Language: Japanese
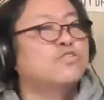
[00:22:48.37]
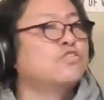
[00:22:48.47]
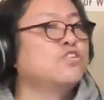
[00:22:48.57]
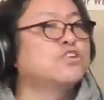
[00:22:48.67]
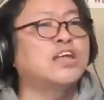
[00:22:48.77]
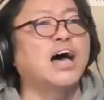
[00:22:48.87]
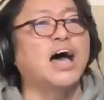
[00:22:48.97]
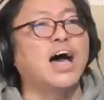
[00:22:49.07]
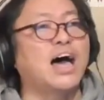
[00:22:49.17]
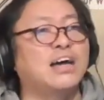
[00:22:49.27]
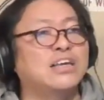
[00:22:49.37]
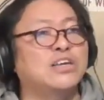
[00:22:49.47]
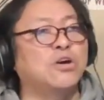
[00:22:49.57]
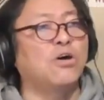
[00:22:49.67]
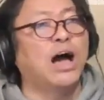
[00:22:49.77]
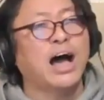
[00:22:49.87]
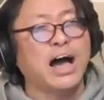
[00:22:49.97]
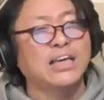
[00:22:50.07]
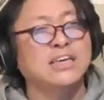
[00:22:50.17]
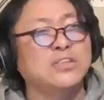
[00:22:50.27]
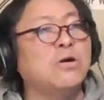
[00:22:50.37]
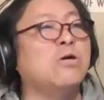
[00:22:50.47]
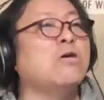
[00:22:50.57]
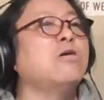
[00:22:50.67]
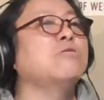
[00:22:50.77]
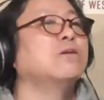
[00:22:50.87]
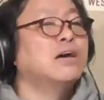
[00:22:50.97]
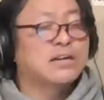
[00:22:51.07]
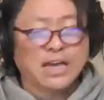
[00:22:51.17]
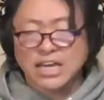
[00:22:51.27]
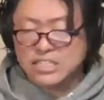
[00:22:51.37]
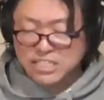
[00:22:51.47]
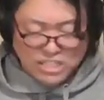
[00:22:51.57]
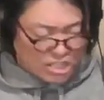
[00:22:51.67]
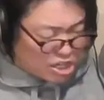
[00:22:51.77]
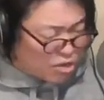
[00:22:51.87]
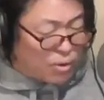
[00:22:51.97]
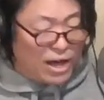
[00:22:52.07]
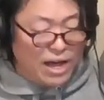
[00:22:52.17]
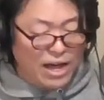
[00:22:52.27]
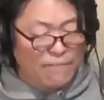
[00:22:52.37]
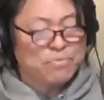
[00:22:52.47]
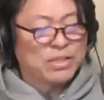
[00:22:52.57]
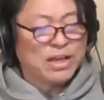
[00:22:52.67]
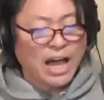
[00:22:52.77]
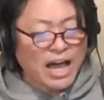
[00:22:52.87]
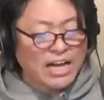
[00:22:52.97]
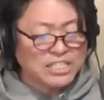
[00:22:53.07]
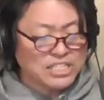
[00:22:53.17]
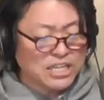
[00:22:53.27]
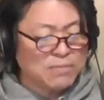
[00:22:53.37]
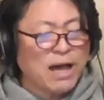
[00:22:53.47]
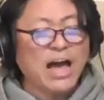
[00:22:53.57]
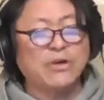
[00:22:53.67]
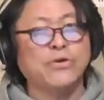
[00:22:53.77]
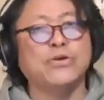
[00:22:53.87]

二人の愛の歴史は始まる